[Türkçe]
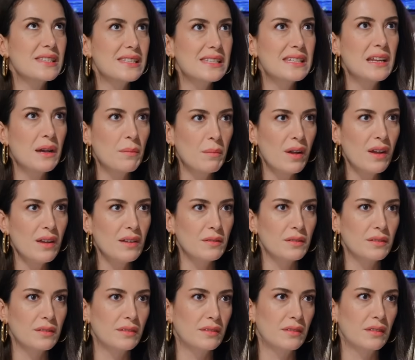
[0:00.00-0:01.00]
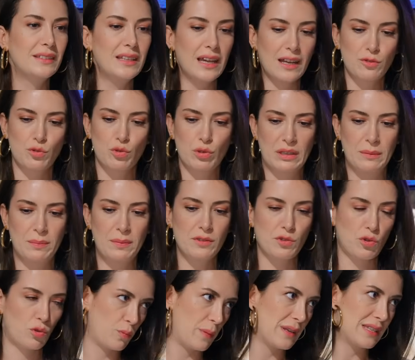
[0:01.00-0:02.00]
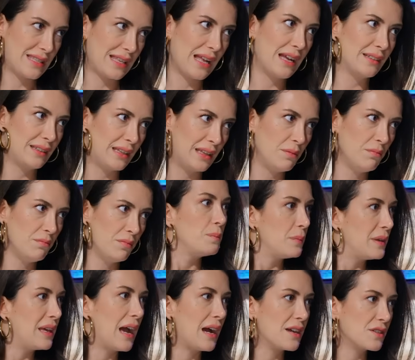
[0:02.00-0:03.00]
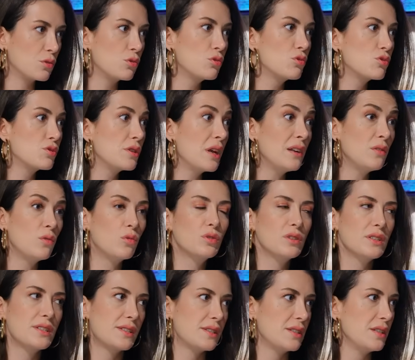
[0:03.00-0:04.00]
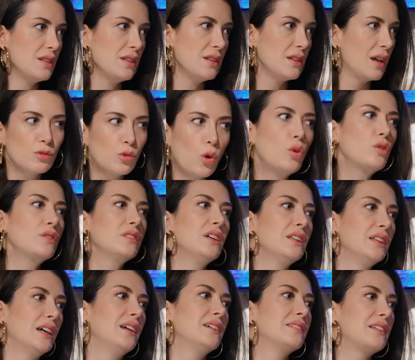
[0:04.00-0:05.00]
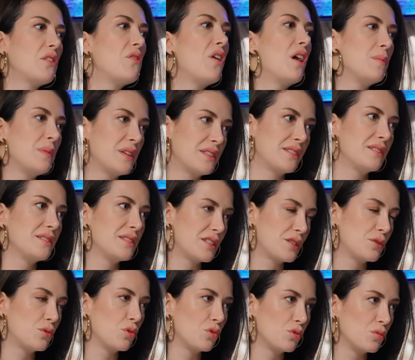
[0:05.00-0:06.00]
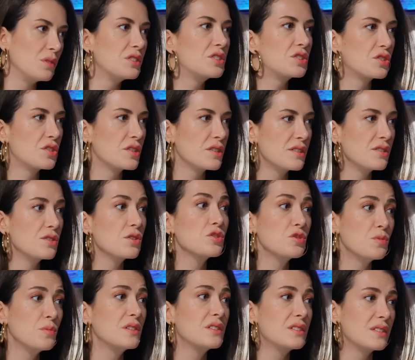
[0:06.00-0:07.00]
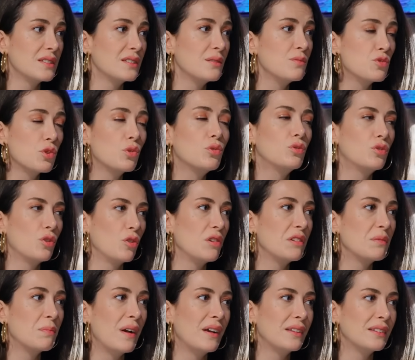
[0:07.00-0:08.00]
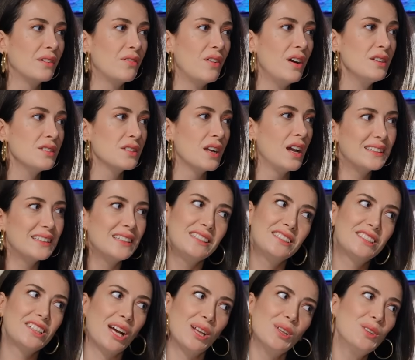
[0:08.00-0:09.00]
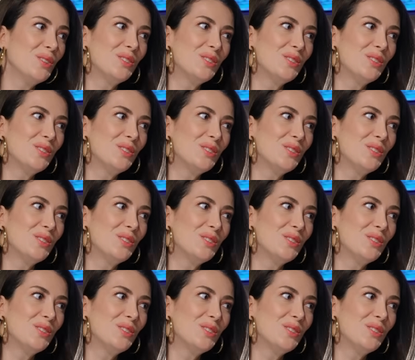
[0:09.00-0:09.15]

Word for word: sinema, tiyatro gibi çok beslendiğim bir yer. O yüzden orası dört nala devam etsin istiyorum açıkçası. Çalışmak istediğim çok yönetmen de var. İnşallah